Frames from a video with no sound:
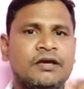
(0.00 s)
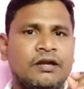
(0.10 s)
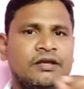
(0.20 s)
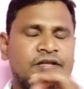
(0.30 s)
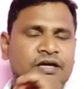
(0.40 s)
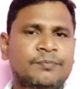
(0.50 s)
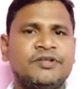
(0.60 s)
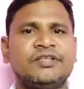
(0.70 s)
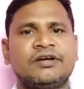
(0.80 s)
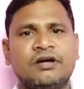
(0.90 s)
लेकिन आपने
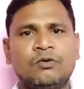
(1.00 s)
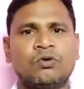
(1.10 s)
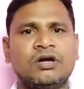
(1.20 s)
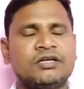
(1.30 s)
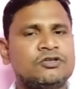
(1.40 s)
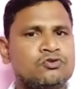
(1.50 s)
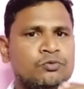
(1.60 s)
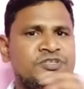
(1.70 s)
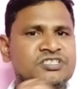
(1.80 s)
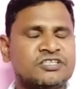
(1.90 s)
देखा होगा कि जो
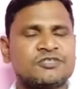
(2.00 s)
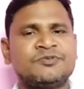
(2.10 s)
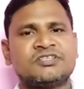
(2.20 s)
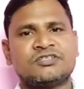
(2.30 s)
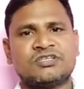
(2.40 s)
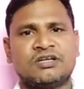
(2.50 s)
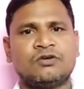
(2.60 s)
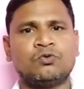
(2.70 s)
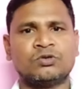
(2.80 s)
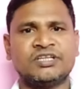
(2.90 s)
भी सीएसपी
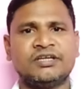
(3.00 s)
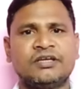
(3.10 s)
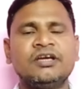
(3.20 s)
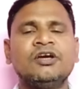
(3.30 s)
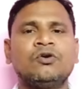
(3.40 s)
संचालक होते हैं